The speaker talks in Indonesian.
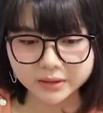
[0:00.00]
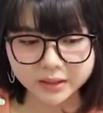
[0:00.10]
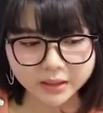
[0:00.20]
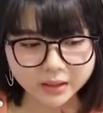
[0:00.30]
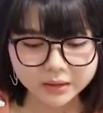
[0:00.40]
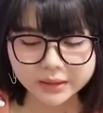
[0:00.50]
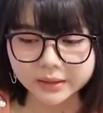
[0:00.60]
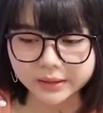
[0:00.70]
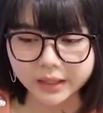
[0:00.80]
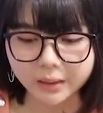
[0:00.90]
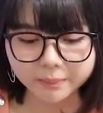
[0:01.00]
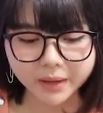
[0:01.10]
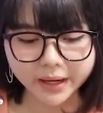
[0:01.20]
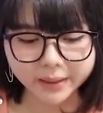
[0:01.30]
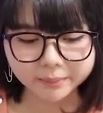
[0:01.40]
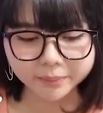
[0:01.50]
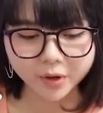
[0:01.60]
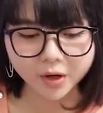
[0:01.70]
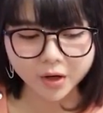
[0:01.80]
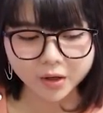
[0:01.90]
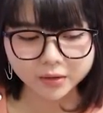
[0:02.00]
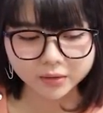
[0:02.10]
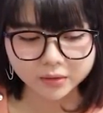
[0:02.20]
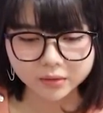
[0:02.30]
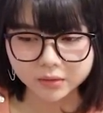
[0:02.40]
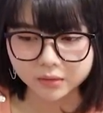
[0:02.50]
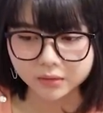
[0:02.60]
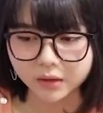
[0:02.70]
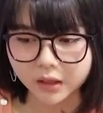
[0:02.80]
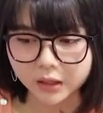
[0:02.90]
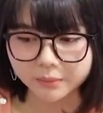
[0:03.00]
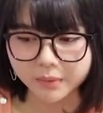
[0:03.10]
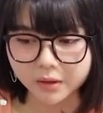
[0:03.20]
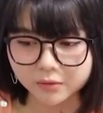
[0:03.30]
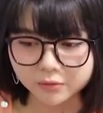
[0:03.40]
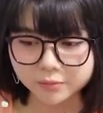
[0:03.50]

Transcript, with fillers: kita ya? Jadi klik apa handphone? lama aku